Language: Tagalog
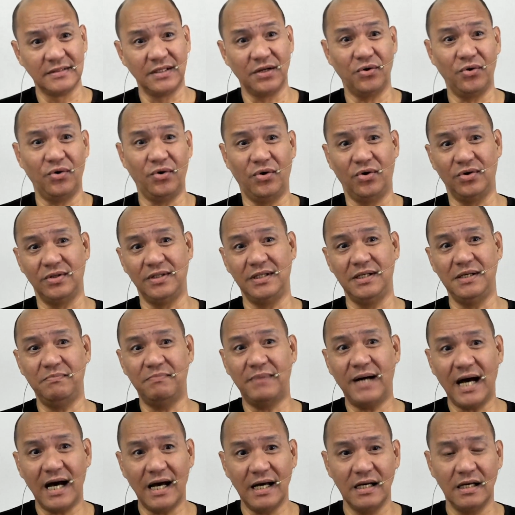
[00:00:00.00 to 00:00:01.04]
O, oh, di
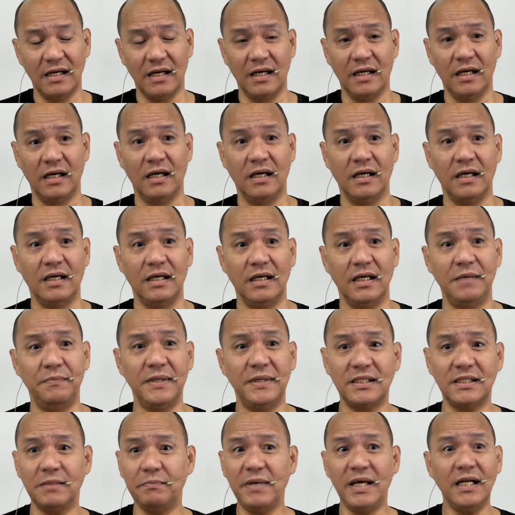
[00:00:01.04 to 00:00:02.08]
ba? Ibig
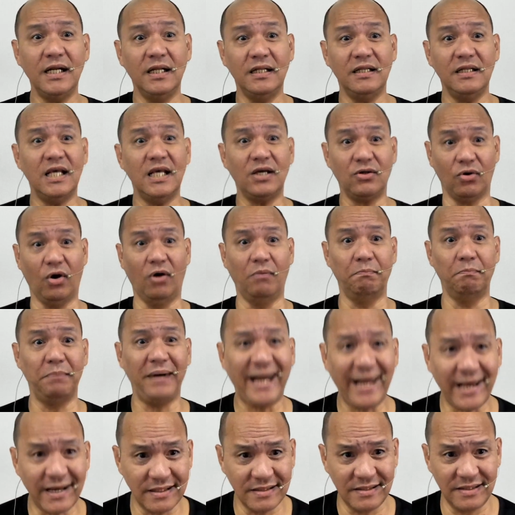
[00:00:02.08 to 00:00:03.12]
sabihin, hindi
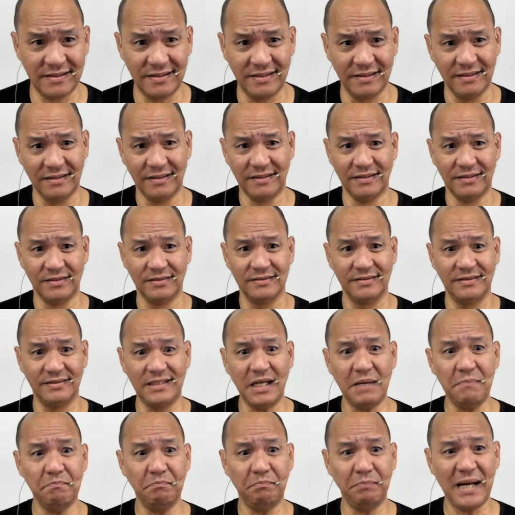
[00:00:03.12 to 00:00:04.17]
complex.
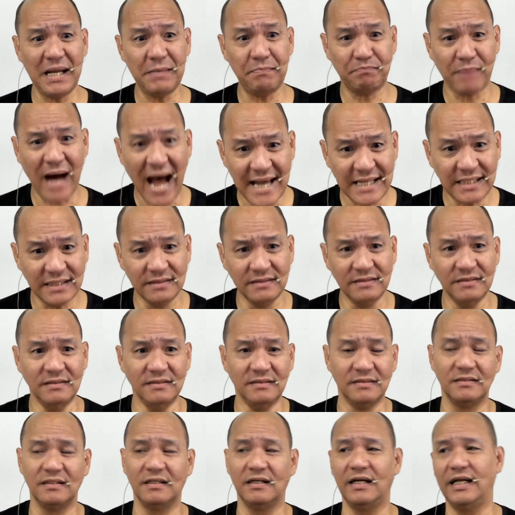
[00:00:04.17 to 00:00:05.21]
Simplified.
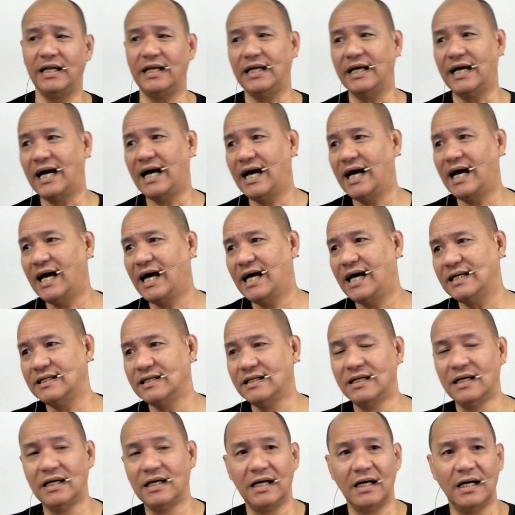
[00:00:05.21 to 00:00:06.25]
Ayan.
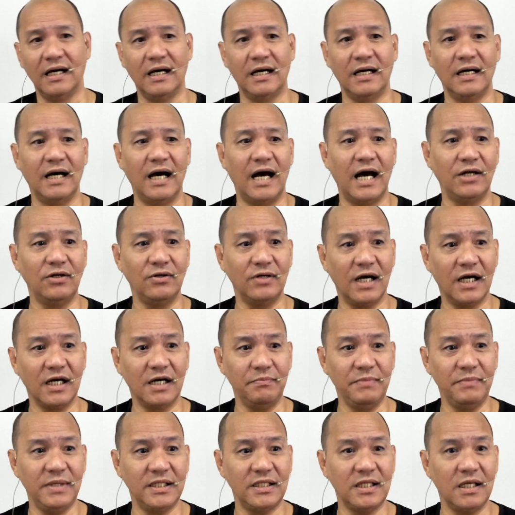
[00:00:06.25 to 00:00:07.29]
Anong
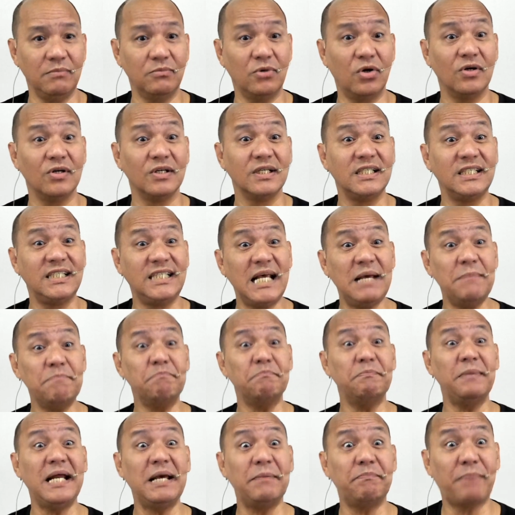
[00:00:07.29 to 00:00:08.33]
gagamitin mo?
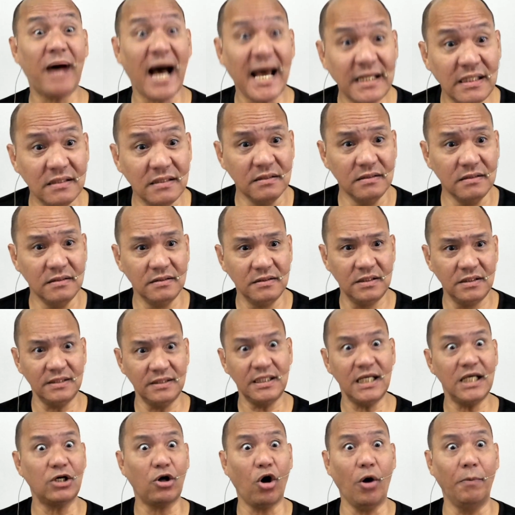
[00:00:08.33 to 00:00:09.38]
Simplified.
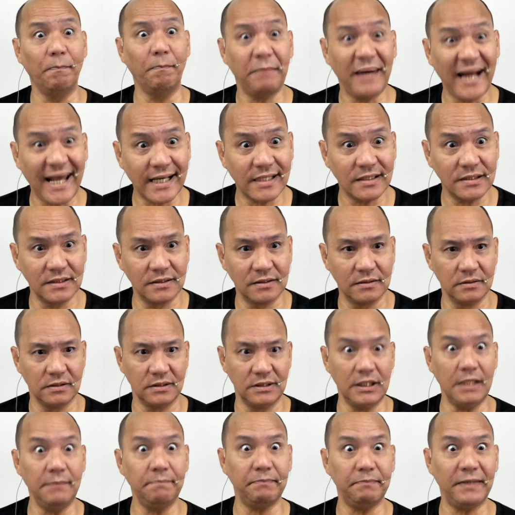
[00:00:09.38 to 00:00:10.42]
Hindi complex.
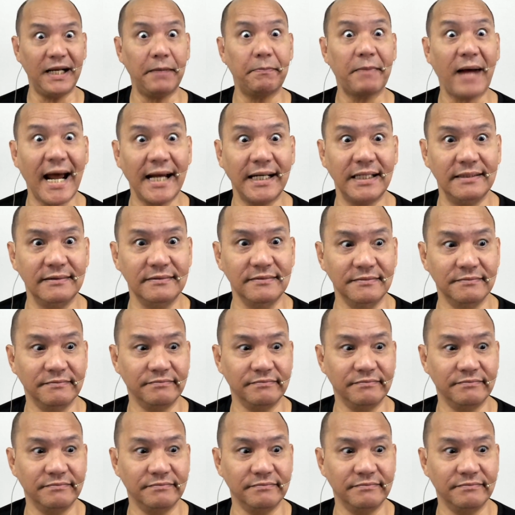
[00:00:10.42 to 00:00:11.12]
Simplified.